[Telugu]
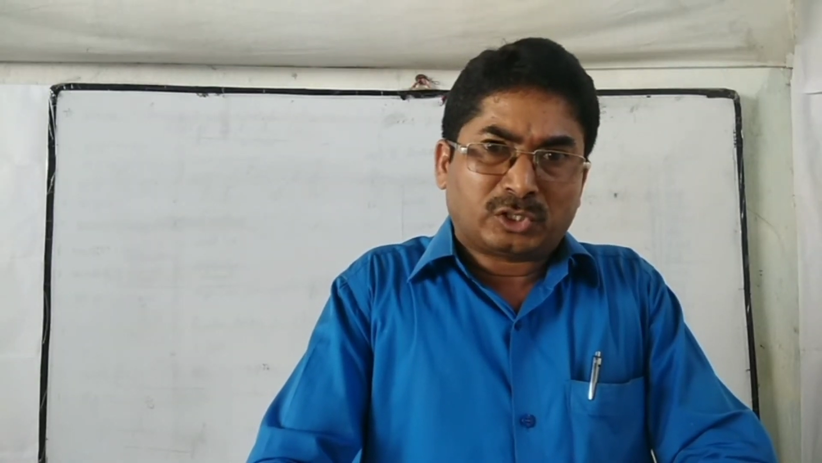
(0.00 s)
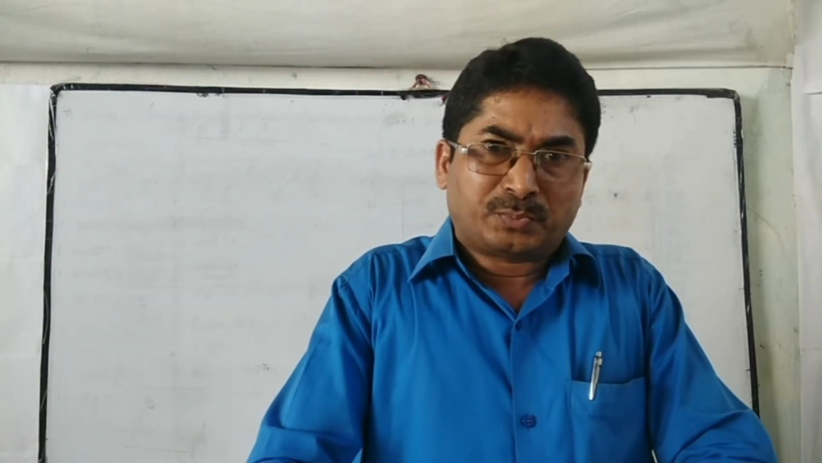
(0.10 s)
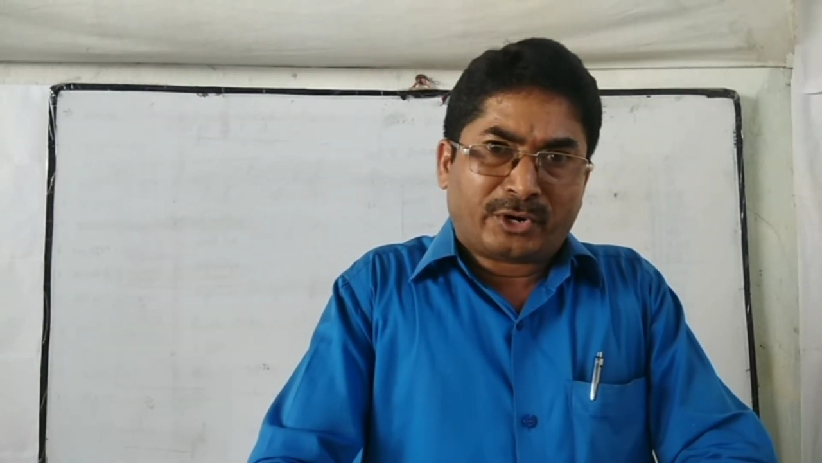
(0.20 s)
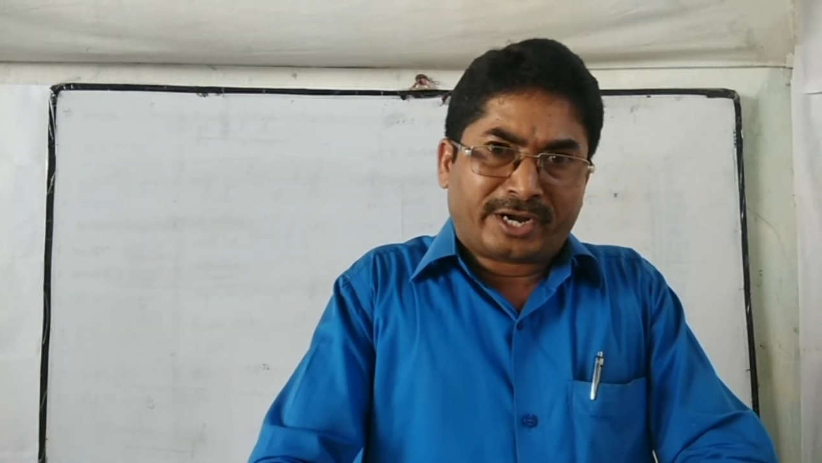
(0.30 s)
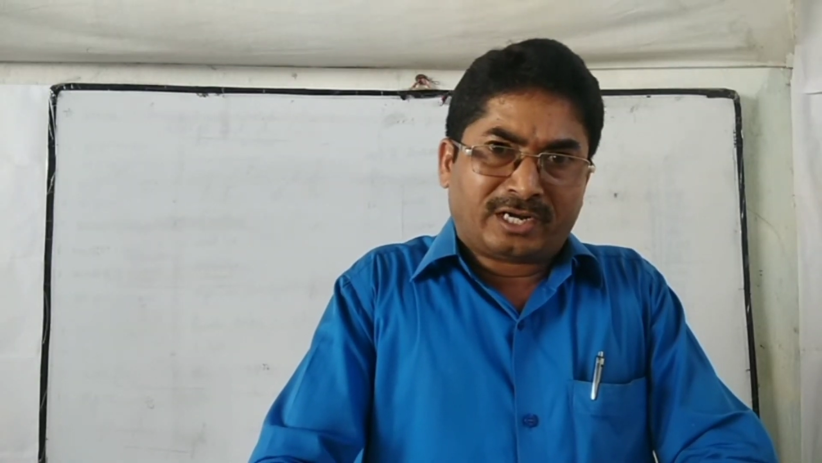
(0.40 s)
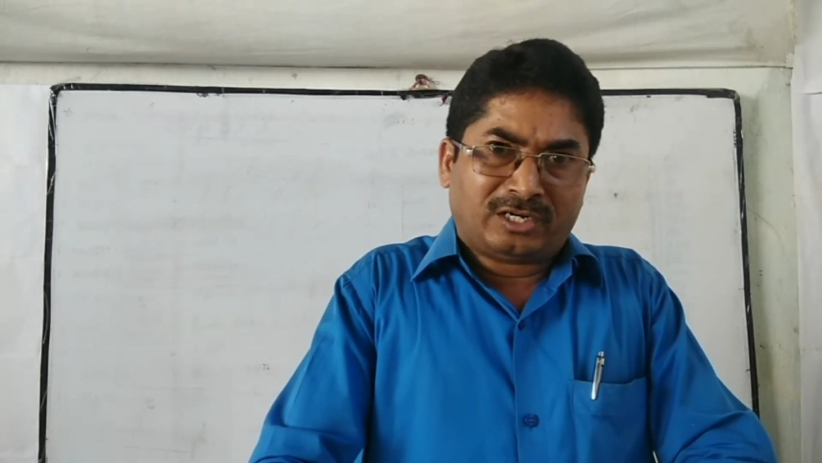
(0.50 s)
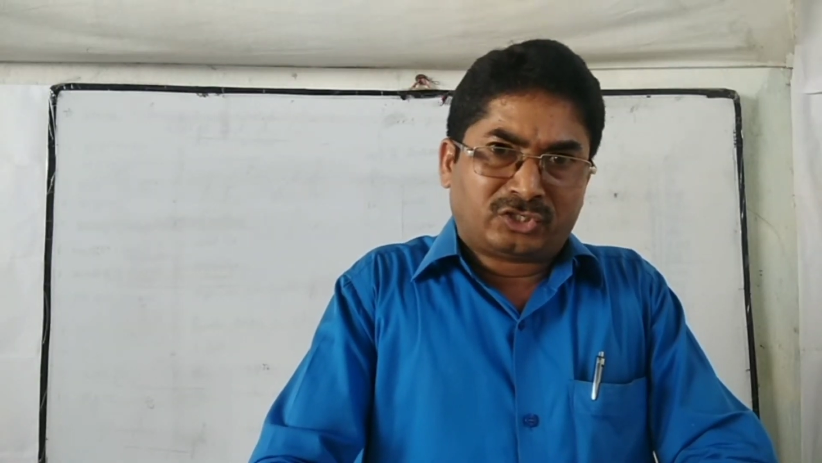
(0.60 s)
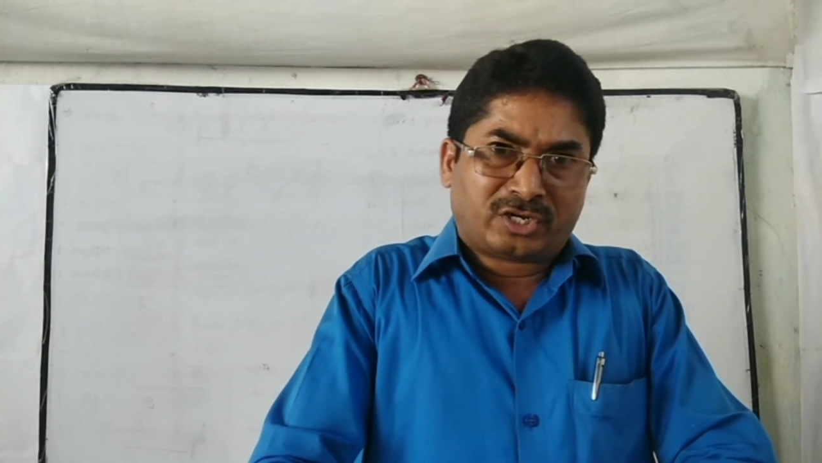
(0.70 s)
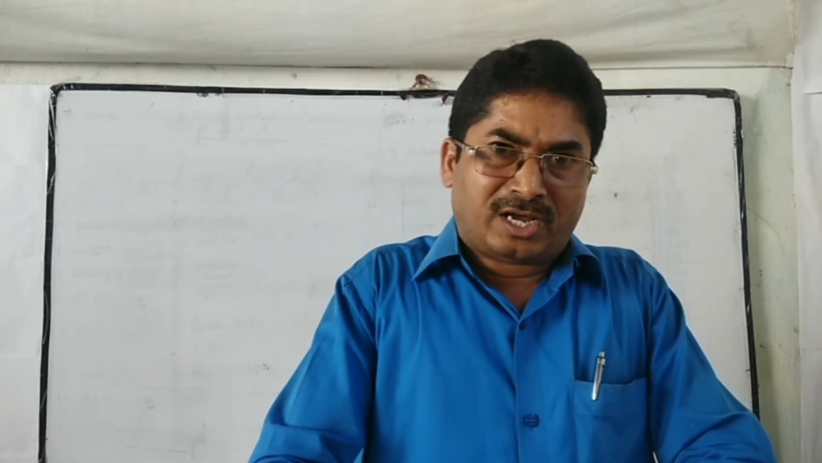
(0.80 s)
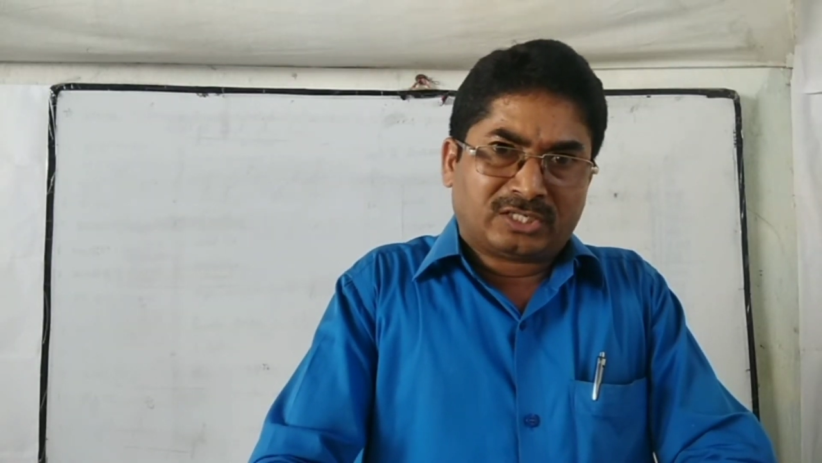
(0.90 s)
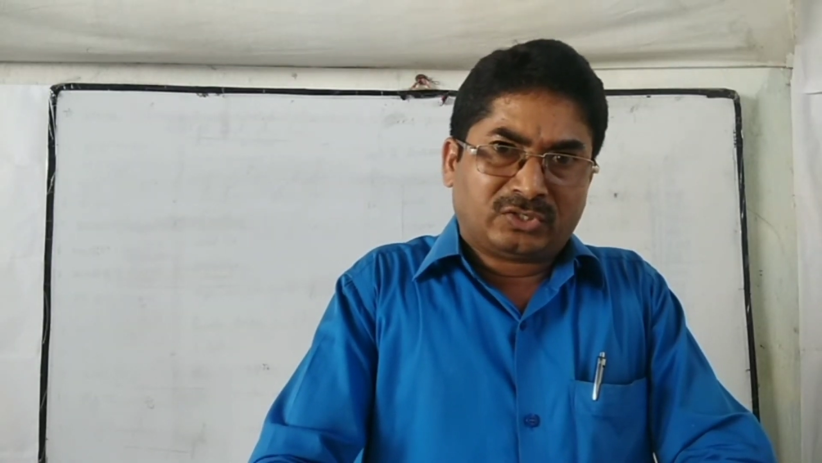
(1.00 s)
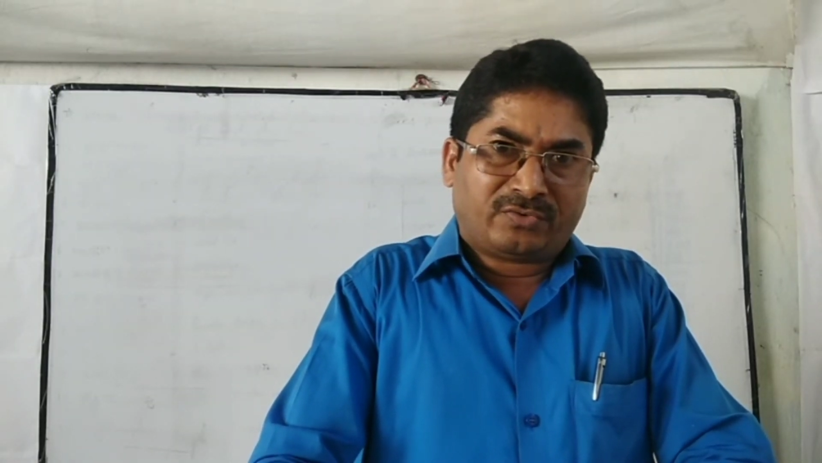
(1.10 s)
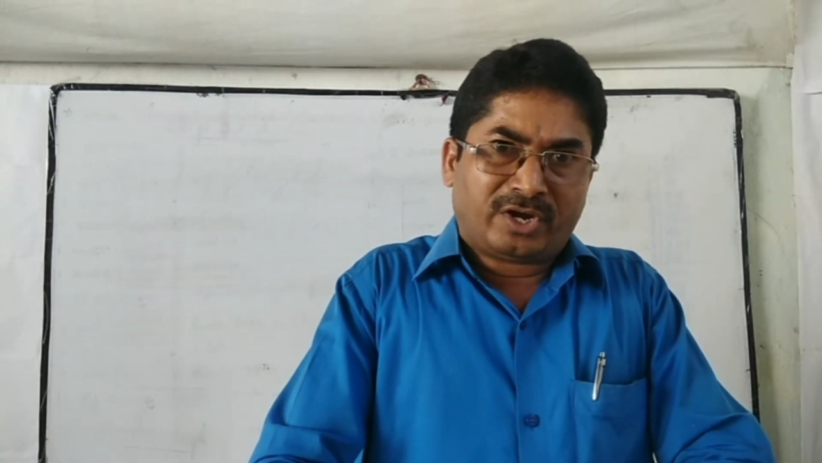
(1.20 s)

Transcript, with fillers: స్పోకెన్ ఇంగ్లీష్ క్లాస్